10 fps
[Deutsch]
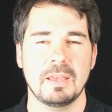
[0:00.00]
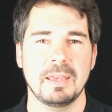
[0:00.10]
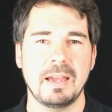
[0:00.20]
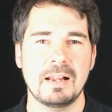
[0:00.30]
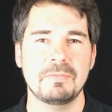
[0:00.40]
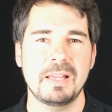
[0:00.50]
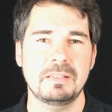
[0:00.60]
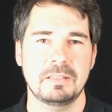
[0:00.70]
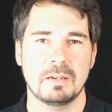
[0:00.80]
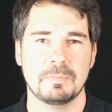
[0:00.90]
Egal
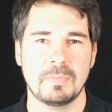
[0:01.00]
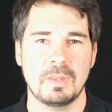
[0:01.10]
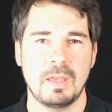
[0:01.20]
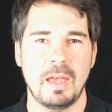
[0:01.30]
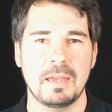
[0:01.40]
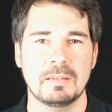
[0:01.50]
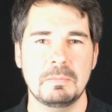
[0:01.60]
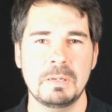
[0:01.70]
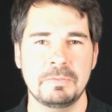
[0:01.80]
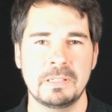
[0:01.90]
welcher, ein
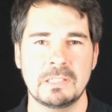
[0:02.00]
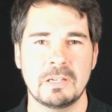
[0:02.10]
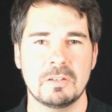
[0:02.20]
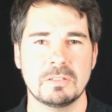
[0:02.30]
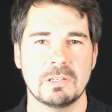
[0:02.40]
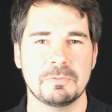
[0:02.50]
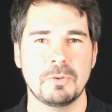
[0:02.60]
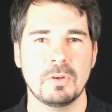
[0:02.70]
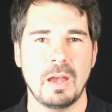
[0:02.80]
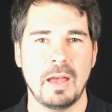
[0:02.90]
Nebelfilter ist
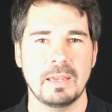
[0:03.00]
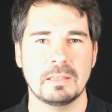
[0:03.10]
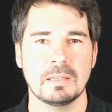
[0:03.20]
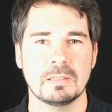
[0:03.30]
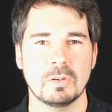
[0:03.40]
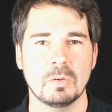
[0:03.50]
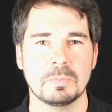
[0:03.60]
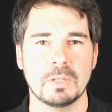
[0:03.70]
dafür geeignet, um